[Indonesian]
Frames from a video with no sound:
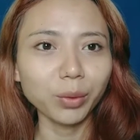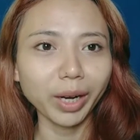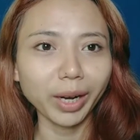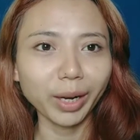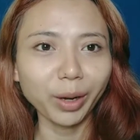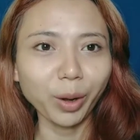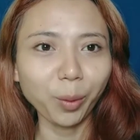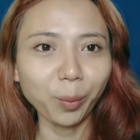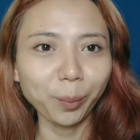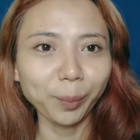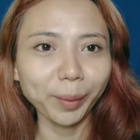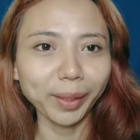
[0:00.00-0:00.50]

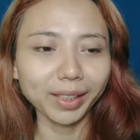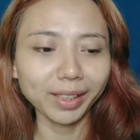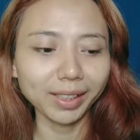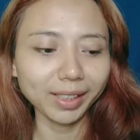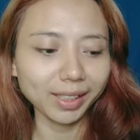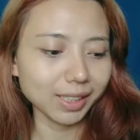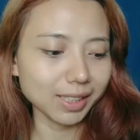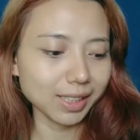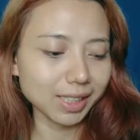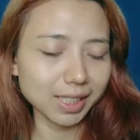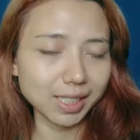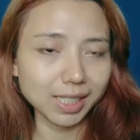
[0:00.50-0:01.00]

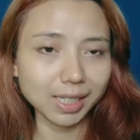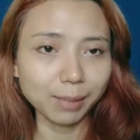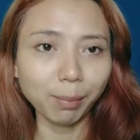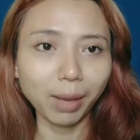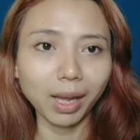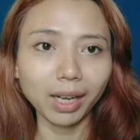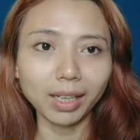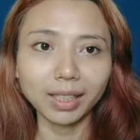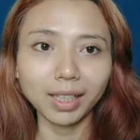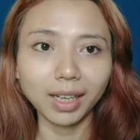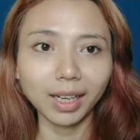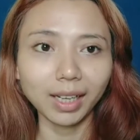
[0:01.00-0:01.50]
rekomenin si
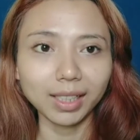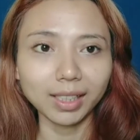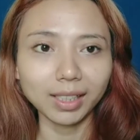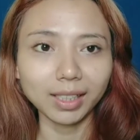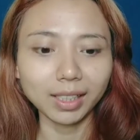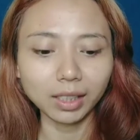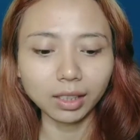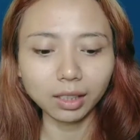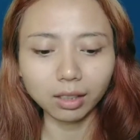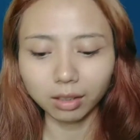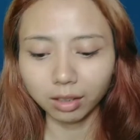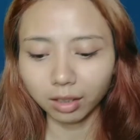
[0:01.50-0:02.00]
Marina
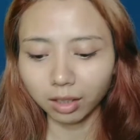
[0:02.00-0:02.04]
ini